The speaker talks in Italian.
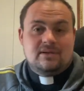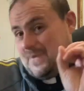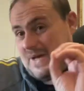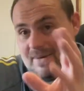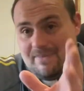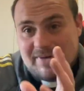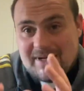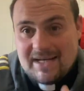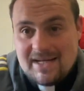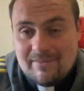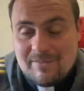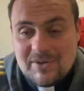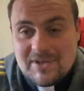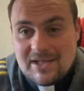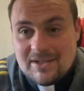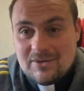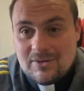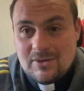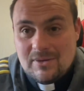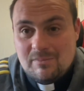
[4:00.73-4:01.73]
Beh, parliamo
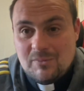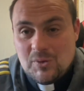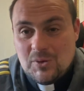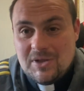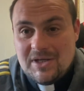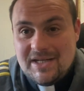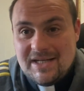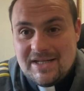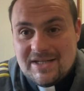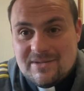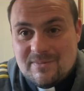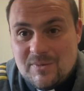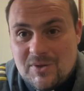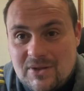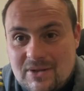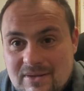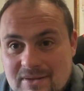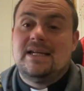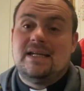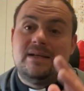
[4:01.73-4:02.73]
tanto di
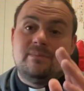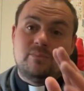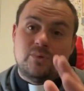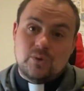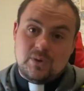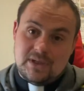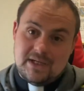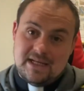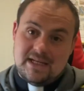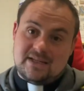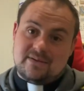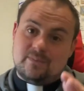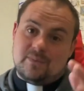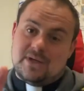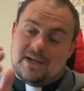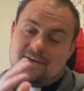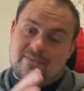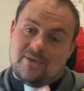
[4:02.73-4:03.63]
bullismo. Il bullismo e la